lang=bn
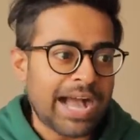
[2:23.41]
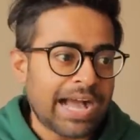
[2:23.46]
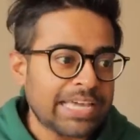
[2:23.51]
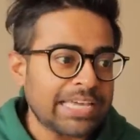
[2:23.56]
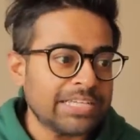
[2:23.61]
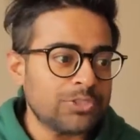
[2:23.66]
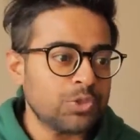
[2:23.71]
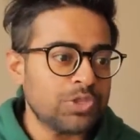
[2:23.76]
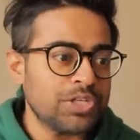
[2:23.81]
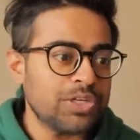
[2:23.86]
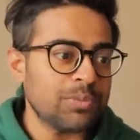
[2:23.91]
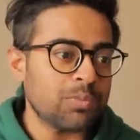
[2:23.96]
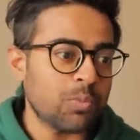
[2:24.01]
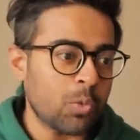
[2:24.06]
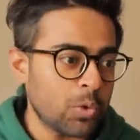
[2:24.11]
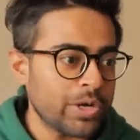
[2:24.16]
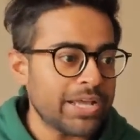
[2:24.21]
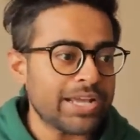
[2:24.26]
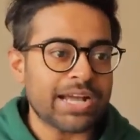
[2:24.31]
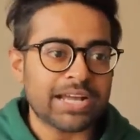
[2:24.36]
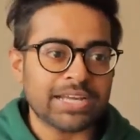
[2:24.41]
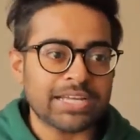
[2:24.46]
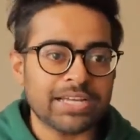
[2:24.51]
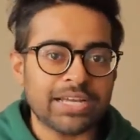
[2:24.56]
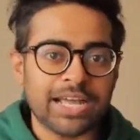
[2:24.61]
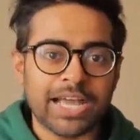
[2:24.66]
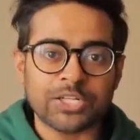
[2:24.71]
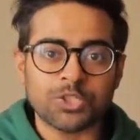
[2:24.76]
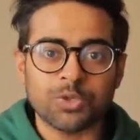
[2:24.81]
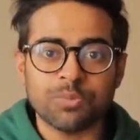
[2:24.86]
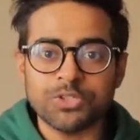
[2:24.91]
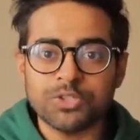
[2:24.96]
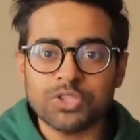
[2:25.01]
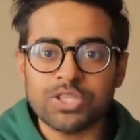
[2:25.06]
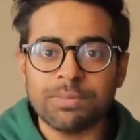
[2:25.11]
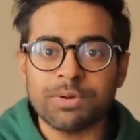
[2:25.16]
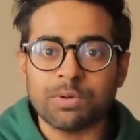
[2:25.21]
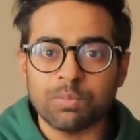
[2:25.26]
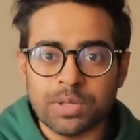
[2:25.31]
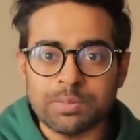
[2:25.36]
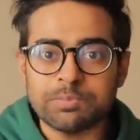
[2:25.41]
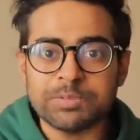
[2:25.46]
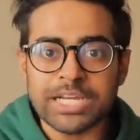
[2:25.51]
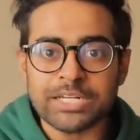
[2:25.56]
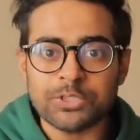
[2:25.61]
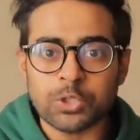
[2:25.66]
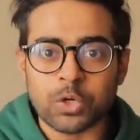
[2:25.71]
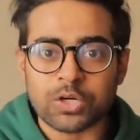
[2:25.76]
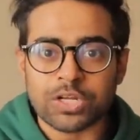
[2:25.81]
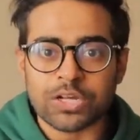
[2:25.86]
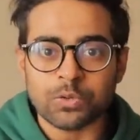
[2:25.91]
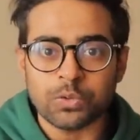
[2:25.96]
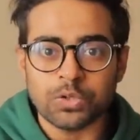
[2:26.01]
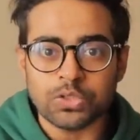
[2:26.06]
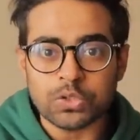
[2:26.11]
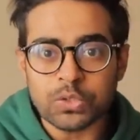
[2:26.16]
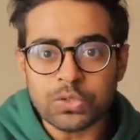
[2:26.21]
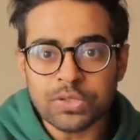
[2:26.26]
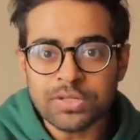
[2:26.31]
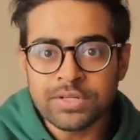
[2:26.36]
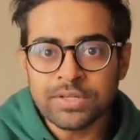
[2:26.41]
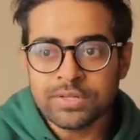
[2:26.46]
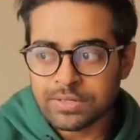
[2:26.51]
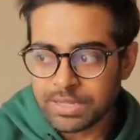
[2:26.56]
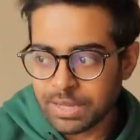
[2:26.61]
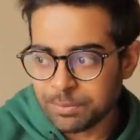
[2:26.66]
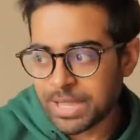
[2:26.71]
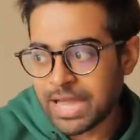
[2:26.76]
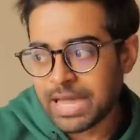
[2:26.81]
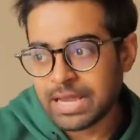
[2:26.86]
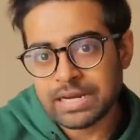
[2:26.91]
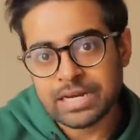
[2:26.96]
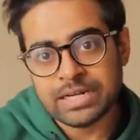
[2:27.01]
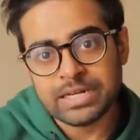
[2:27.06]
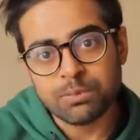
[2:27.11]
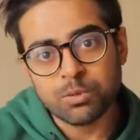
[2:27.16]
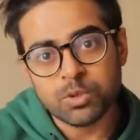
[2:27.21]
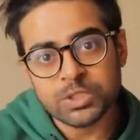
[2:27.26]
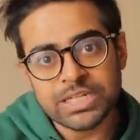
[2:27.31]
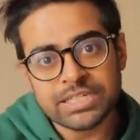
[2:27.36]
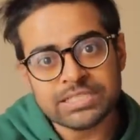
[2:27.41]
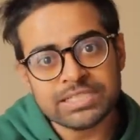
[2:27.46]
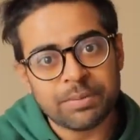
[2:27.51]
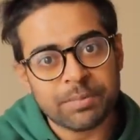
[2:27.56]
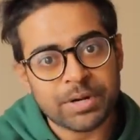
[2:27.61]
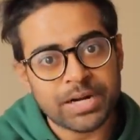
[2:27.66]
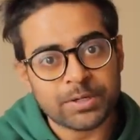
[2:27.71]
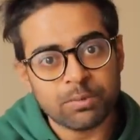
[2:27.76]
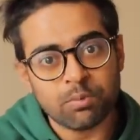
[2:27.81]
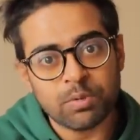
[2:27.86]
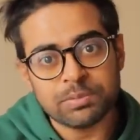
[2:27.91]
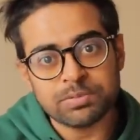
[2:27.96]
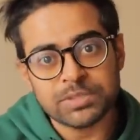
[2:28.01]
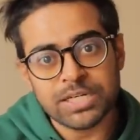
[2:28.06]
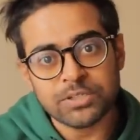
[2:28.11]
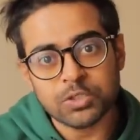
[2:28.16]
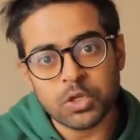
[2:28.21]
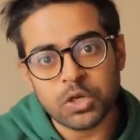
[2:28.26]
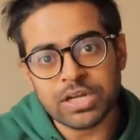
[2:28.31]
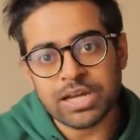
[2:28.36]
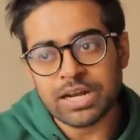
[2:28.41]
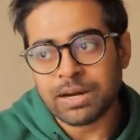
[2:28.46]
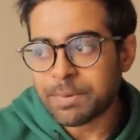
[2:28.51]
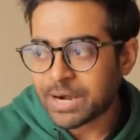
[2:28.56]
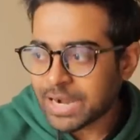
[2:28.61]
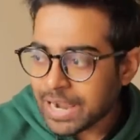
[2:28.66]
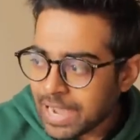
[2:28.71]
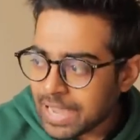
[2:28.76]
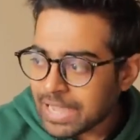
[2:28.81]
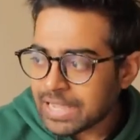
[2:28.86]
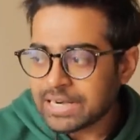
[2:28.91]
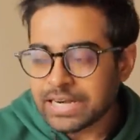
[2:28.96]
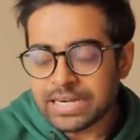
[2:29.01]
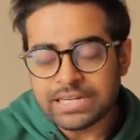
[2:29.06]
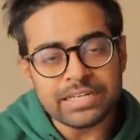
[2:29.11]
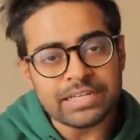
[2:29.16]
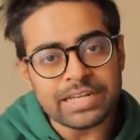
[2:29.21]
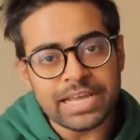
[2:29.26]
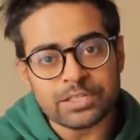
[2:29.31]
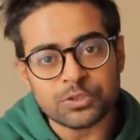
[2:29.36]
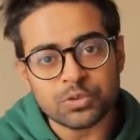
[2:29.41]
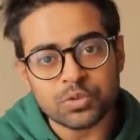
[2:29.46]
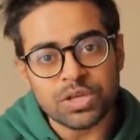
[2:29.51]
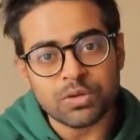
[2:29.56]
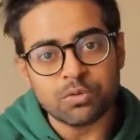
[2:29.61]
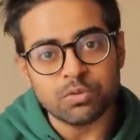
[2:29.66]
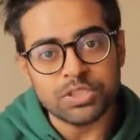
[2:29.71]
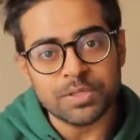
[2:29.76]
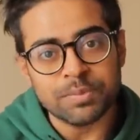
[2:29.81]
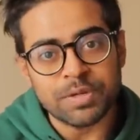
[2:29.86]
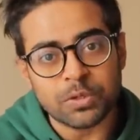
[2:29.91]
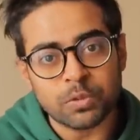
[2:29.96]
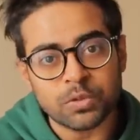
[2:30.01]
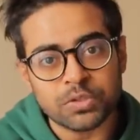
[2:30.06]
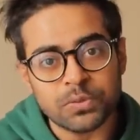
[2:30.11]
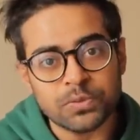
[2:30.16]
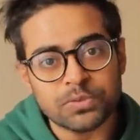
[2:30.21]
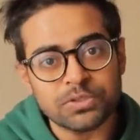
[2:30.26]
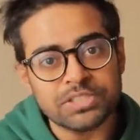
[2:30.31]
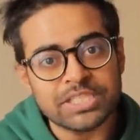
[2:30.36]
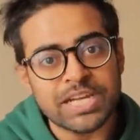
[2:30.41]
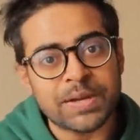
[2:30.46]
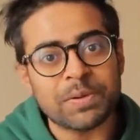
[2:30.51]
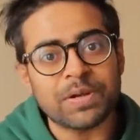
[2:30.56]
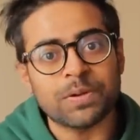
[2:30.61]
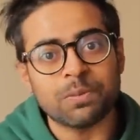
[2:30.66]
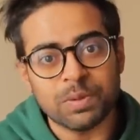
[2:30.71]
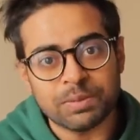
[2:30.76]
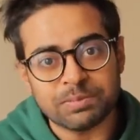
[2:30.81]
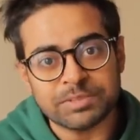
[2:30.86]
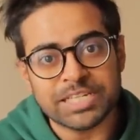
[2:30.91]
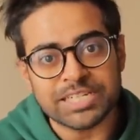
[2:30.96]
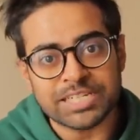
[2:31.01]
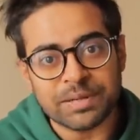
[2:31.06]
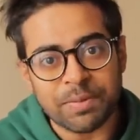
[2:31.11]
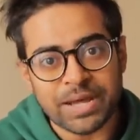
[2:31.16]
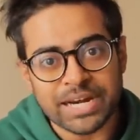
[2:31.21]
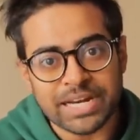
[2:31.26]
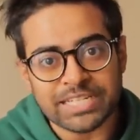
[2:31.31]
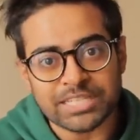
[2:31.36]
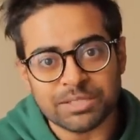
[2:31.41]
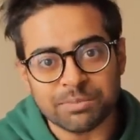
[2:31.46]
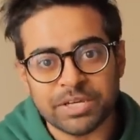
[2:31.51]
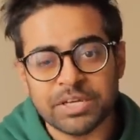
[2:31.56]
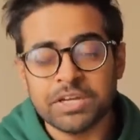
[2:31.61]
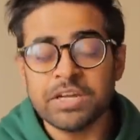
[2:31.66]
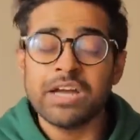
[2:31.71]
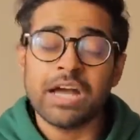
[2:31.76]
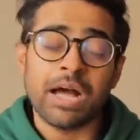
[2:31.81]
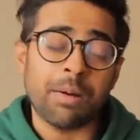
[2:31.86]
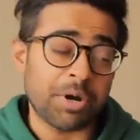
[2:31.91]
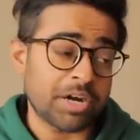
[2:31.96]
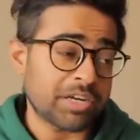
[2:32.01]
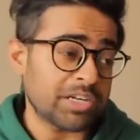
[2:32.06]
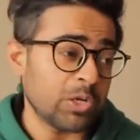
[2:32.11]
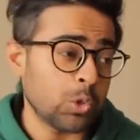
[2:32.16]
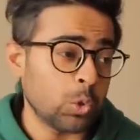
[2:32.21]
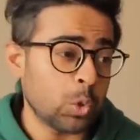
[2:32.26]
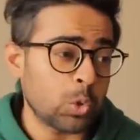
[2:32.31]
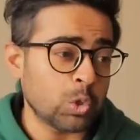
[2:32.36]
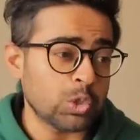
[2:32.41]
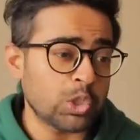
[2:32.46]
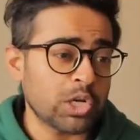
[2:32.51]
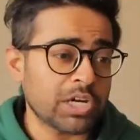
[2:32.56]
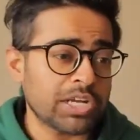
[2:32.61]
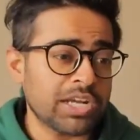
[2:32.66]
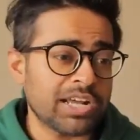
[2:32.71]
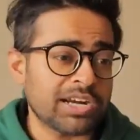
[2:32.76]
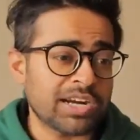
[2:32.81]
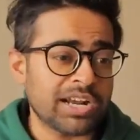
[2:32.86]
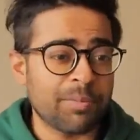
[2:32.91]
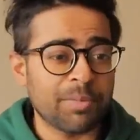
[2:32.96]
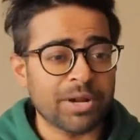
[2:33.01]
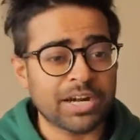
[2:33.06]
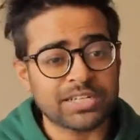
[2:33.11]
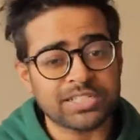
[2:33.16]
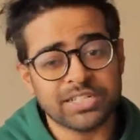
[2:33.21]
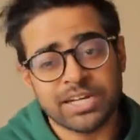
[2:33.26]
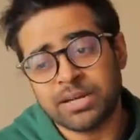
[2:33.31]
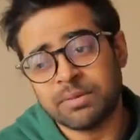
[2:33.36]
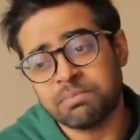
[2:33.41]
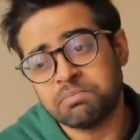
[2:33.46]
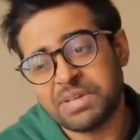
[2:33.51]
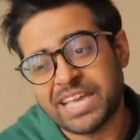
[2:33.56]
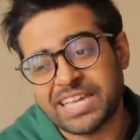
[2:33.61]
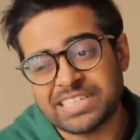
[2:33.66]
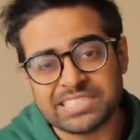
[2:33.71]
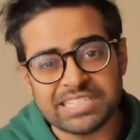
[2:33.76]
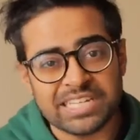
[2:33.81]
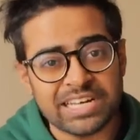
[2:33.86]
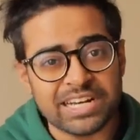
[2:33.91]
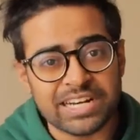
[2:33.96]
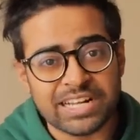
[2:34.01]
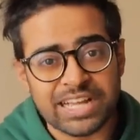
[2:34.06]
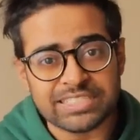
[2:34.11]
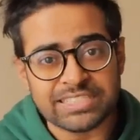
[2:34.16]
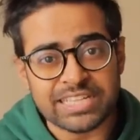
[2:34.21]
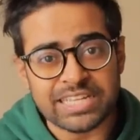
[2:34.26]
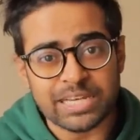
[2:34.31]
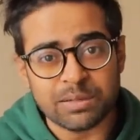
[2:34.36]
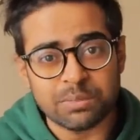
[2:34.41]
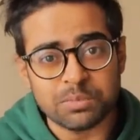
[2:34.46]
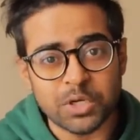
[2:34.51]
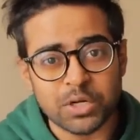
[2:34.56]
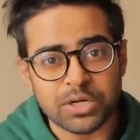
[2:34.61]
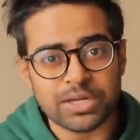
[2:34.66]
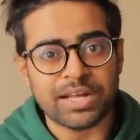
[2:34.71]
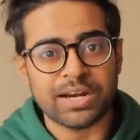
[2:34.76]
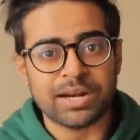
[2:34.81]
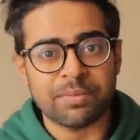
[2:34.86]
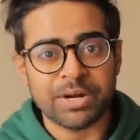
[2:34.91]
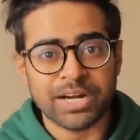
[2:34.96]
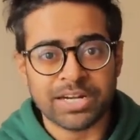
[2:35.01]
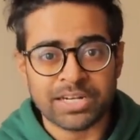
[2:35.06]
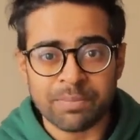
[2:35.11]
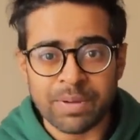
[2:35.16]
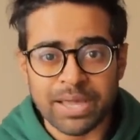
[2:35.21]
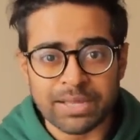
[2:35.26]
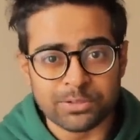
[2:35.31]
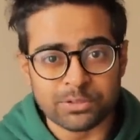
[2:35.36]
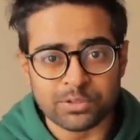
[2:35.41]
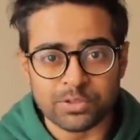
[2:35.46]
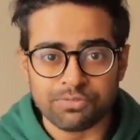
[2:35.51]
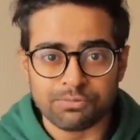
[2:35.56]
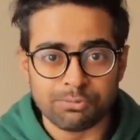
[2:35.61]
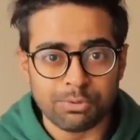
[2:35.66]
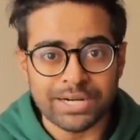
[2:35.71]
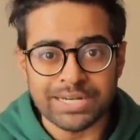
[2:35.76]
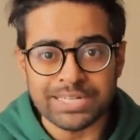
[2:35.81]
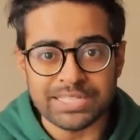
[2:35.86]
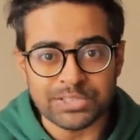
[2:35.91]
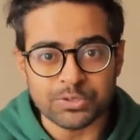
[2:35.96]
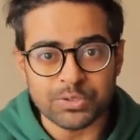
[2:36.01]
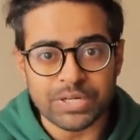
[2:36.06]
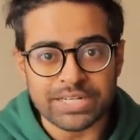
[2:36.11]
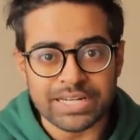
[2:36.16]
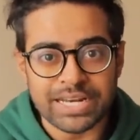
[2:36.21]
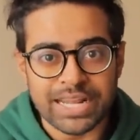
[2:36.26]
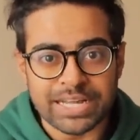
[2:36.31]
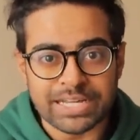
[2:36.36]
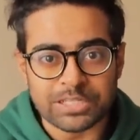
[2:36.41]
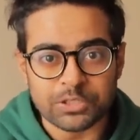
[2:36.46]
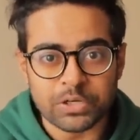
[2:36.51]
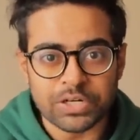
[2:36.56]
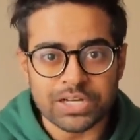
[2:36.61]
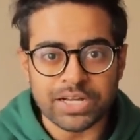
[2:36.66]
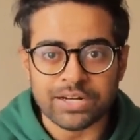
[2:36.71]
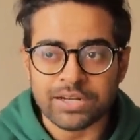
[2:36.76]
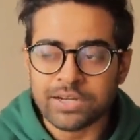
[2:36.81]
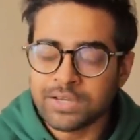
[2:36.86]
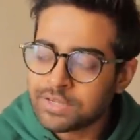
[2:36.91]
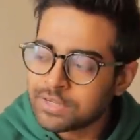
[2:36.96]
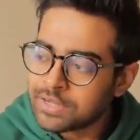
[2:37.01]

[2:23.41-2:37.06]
আগে যদি অনেক আগে একসময় যদি আমার ওয়েবসাইট দরকার হইতো আমি আয়ারল্যান্ডে বসে আছি আমার একটা ওয়েবসাইট দরকার আমার আয়ারল্যান্ডেরই একজনকে খুঁজে বের করতে হইতো যে আমাকে ওয়েবসাইটটা বানায় দিবে আমার একটা লোগো দরকার আমার একটা এক্সেলের কাজে হেল্প দরকার আমার একটা মাইক্রোসফট ওয়ার্ডে কিছু একটা লেখা দরকার